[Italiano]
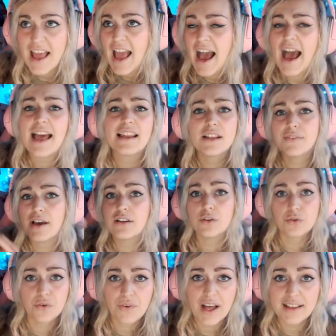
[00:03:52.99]
al livello
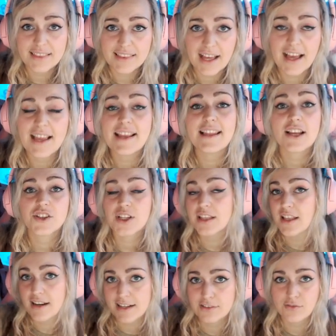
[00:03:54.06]
90 e lasciate
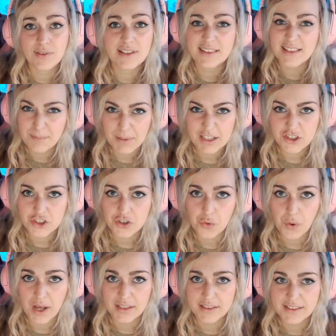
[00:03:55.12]
il resto del team al
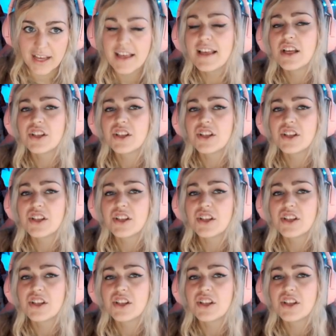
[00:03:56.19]
50.